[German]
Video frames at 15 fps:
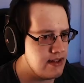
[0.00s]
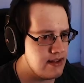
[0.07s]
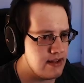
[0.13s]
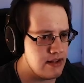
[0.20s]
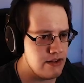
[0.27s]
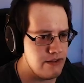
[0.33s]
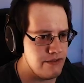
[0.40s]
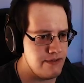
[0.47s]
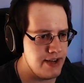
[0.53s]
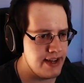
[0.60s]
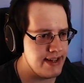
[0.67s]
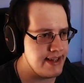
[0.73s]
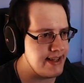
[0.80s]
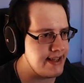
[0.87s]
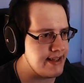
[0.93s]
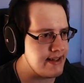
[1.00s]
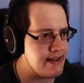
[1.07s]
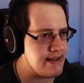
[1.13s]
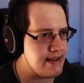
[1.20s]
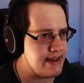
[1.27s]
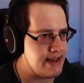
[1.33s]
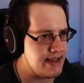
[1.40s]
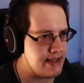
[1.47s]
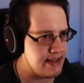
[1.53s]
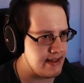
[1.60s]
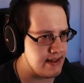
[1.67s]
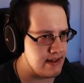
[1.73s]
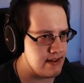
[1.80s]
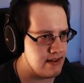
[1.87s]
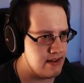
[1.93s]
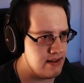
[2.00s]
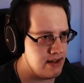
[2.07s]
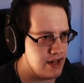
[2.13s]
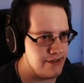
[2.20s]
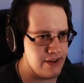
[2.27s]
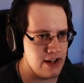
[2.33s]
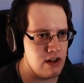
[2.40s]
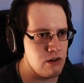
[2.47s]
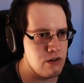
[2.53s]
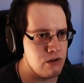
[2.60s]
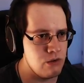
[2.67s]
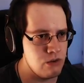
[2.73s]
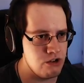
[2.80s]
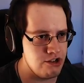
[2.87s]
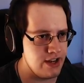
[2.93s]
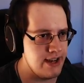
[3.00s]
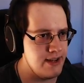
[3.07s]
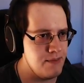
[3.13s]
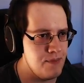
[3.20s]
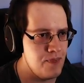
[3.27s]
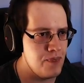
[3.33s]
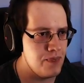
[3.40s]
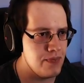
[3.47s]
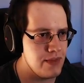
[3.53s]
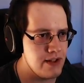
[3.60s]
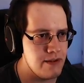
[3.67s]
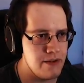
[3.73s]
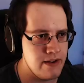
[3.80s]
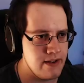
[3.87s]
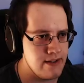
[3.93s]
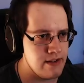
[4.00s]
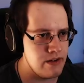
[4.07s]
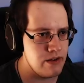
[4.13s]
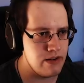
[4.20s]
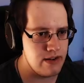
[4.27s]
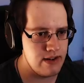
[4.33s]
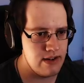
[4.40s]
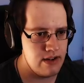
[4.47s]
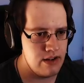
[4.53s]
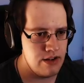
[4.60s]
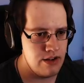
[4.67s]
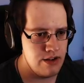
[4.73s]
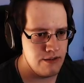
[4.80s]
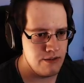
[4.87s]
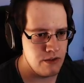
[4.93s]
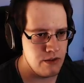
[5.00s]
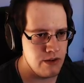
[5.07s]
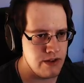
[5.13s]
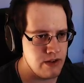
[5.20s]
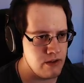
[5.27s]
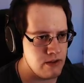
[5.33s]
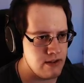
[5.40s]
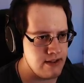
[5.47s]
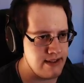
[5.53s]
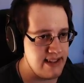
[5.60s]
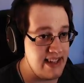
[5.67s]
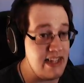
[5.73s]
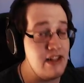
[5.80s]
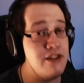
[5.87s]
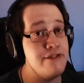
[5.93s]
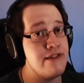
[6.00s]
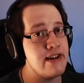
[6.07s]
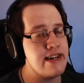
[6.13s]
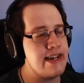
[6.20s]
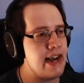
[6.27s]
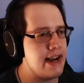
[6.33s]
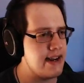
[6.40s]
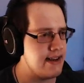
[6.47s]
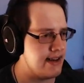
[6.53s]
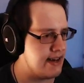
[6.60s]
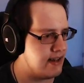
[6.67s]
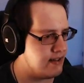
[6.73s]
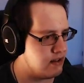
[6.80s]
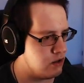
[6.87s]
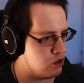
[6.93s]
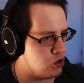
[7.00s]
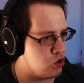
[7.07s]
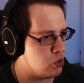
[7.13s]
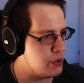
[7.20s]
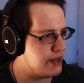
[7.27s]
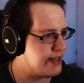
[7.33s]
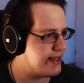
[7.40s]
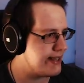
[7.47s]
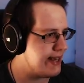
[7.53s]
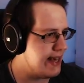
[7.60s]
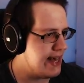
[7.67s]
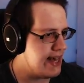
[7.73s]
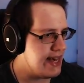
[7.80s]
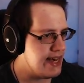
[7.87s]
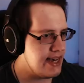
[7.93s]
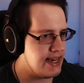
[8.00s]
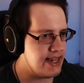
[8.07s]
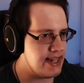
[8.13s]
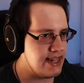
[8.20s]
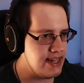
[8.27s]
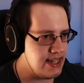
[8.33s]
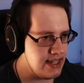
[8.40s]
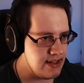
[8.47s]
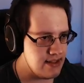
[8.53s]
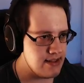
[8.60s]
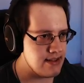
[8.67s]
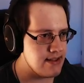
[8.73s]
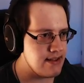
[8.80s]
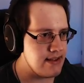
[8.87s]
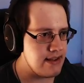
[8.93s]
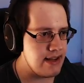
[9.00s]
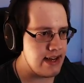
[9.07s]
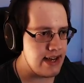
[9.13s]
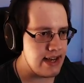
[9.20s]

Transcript: dann werde ich das richten. Einfach laut genug schreien, dann höre ich das auch von euch aus gesehen in die Vergangenheit durch die Zeit.